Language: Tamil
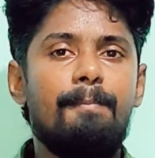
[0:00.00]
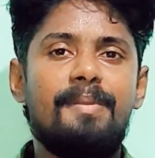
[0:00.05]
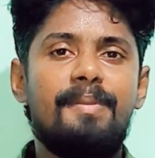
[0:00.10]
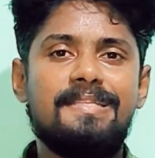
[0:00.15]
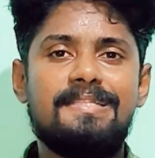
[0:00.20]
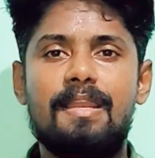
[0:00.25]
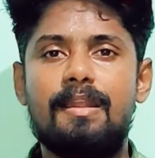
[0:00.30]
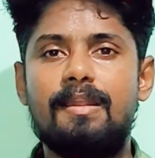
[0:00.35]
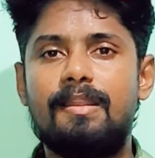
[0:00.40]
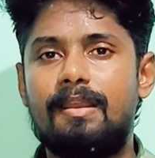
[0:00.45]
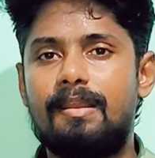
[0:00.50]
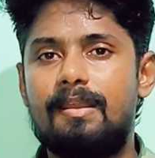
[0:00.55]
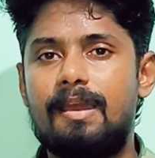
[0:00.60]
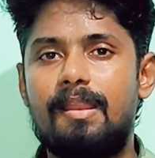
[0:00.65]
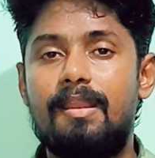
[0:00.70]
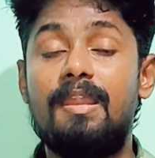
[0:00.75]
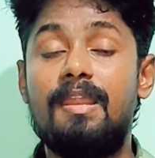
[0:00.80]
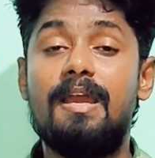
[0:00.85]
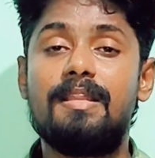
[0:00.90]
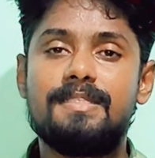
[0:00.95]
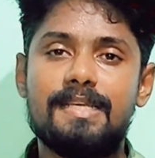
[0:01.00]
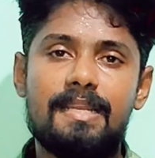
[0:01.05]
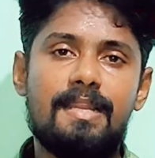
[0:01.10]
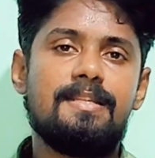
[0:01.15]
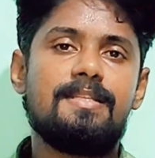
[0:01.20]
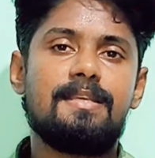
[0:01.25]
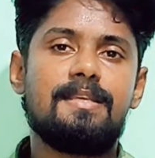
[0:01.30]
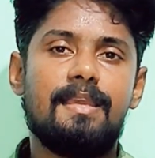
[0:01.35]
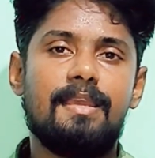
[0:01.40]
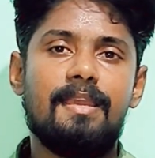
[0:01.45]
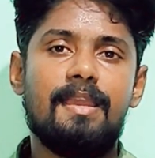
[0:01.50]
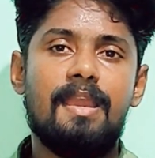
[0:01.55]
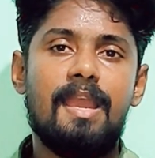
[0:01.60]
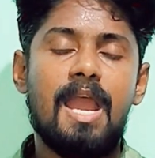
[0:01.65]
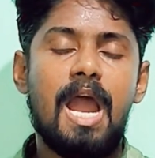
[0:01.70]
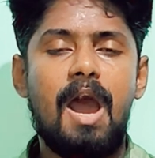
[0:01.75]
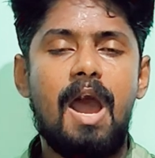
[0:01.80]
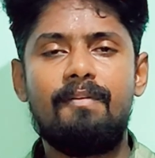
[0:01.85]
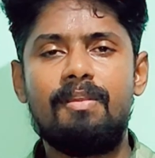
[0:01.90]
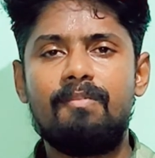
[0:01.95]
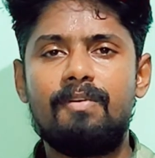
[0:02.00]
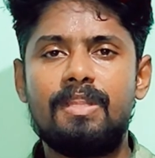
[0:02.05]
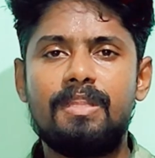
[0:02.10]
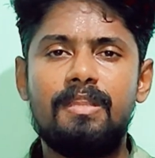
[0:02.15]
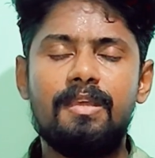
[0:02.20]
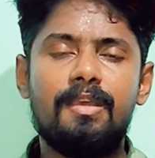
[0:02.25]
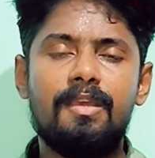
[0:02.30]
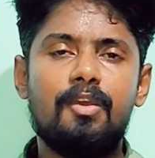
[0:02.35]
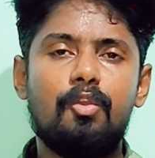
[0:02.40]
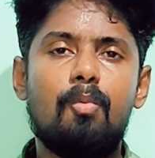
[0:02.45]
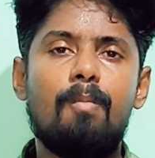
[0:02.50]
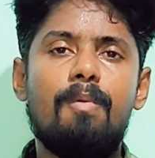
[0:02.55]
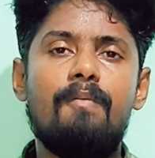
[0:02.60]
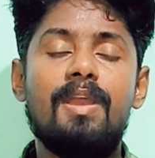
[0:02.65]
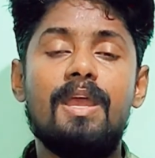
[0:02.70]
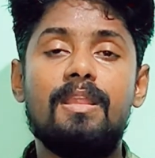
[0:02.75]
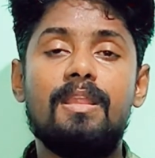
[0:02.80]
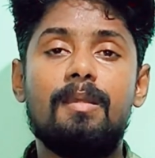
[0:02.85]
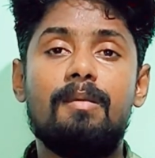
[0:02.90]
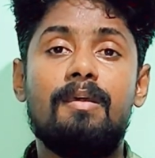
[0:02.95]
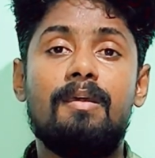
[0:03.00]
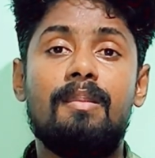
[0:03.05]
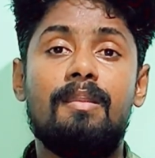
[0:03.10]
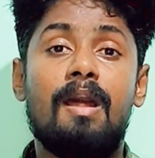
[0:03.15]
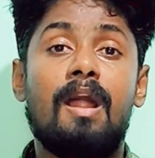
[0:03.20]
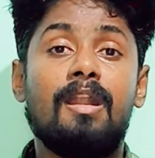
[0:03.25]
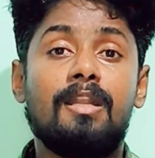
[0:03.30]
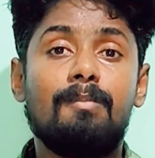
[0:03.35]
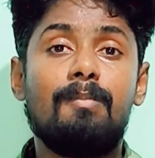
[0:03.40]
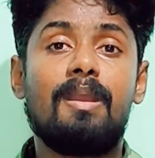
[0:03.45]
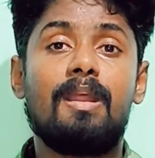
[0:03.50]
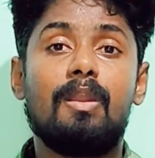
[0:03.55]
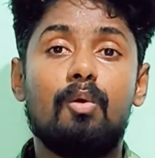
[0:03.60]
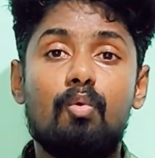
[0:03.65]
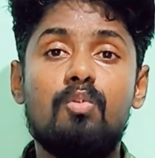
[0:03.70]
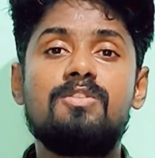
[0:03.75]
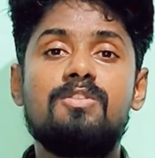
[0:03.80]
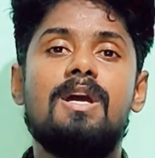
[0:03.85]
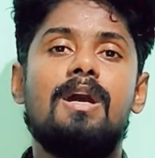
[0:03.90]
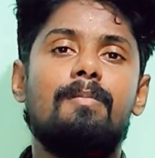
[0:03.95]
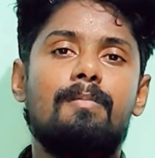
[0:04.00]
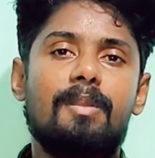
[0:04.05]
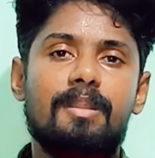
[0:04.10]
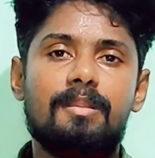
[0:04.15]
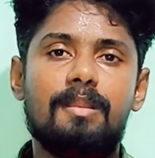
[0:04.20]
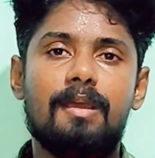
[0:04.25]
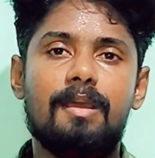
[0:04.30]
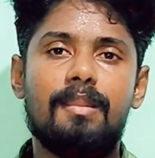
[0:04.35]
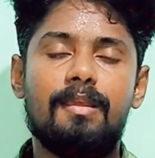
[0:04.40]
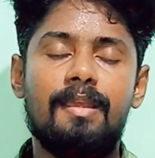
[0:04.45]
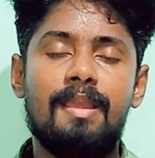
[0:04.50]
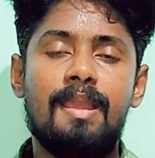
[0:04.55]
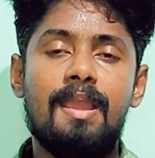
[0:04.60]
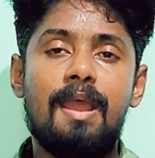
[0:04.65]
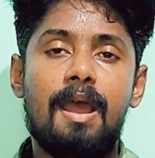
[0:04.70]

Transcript: பிரசிடென்ட் இருக்கார் இல்லையா ஜெலன்ஸ்கி அவர் வந்து ரொம்பவே அந்த நாட்டு மக்களை உற்சாகப்படுத்துறாரு